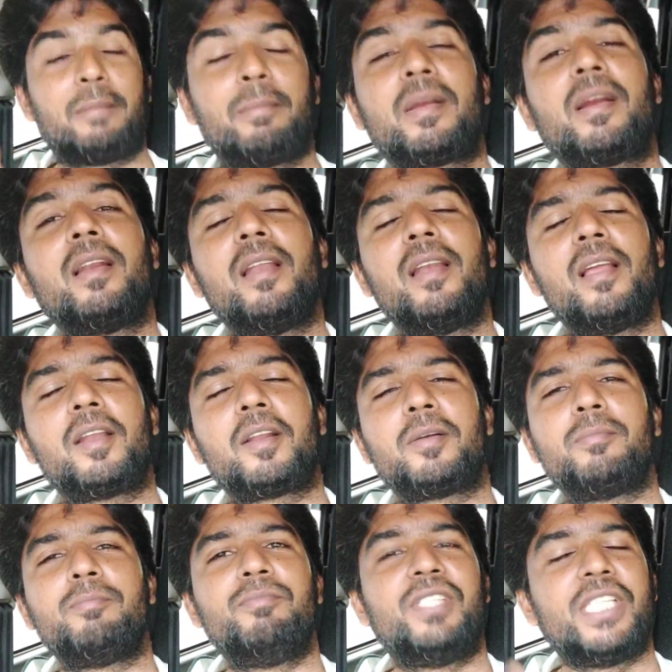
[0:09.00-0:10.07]
நண்பர்கள்
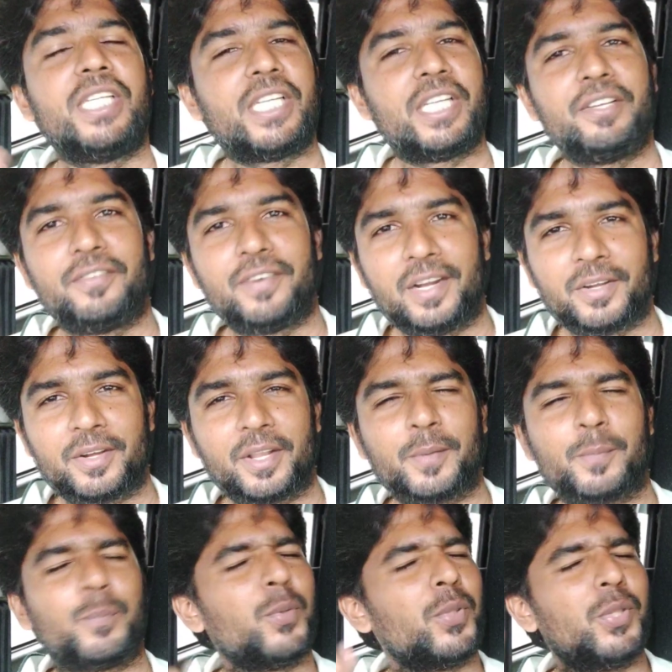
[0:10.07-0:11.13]
எல்லாருக்கும் ஜிடி வேர்ல்டுடைய
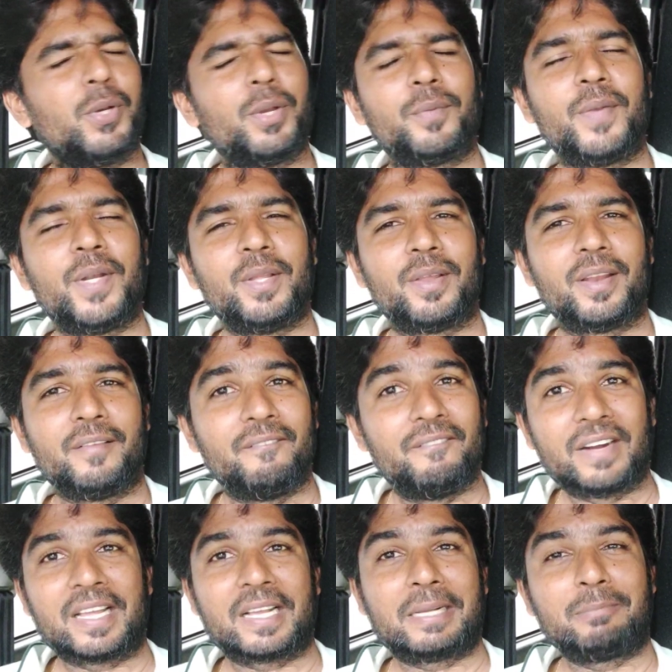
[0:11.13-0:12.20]
புதிய ஒரு வீடியோல
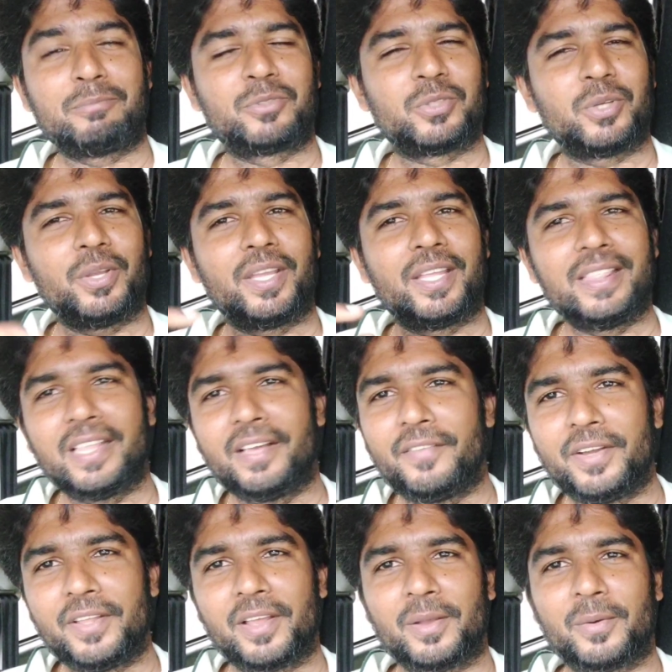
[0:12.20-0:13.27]
வணக்கம் ஸோ இந்த
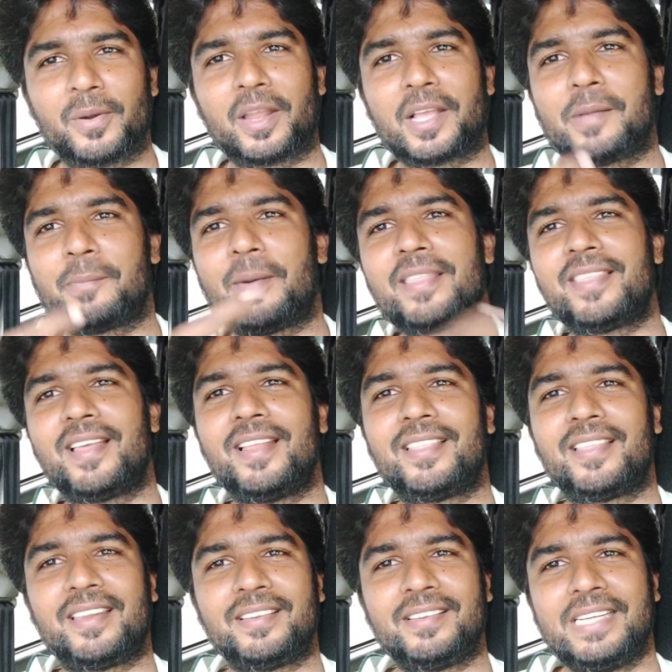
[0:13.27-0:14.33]
வீடியோல உங்களுக்கு பார்த்தாலே
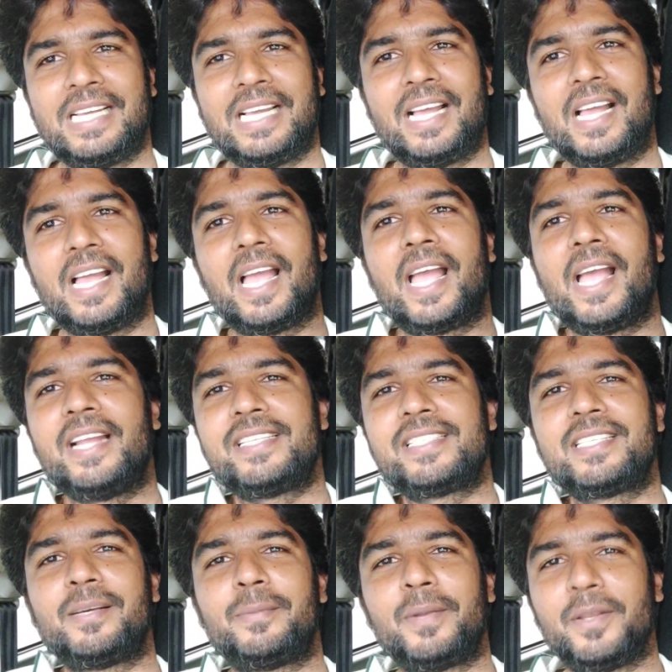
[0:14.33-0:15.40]
தெரியும்
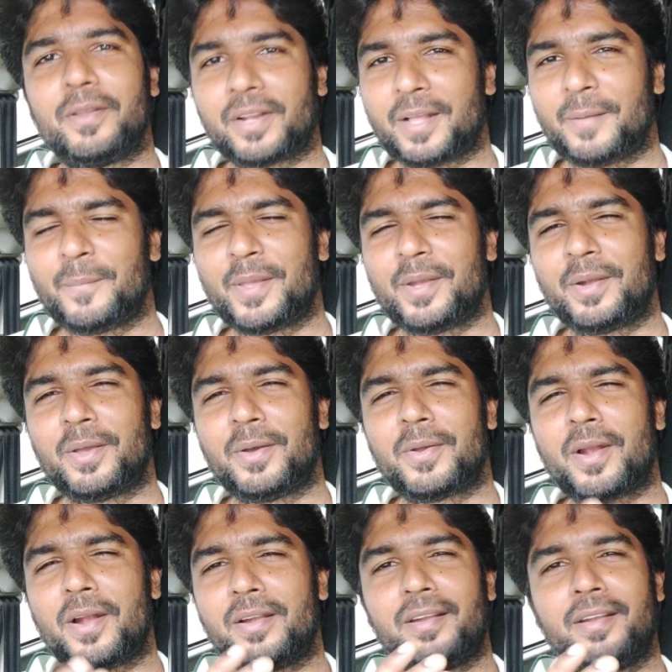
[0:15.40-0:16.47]
ஹெட்ஸ் அப்படின்னு ஒரு கம்பெனியுடைய
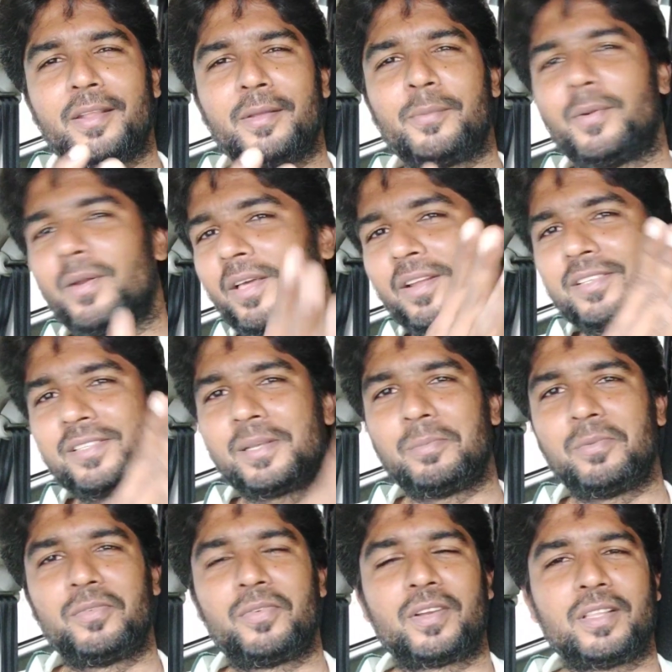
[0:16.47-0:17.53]
ஒரு அடிபொலியான
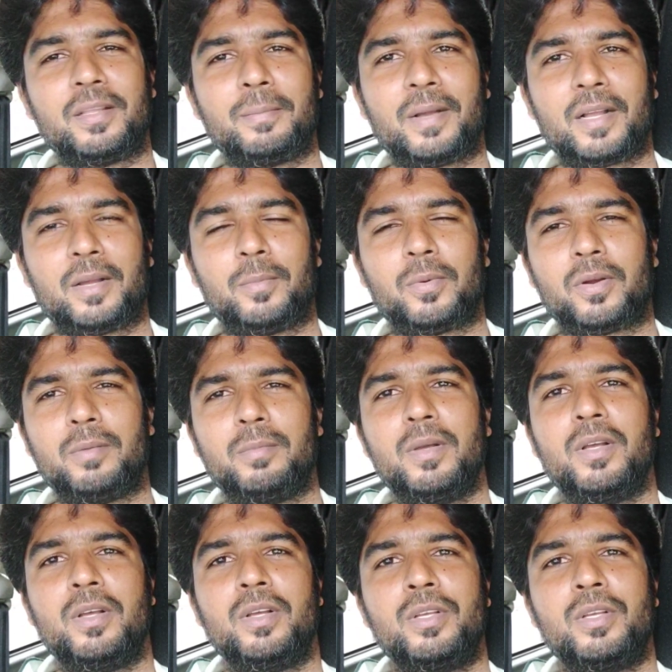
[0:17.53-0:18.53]
சப்ஃபர் தான் பார்க்க போறோம்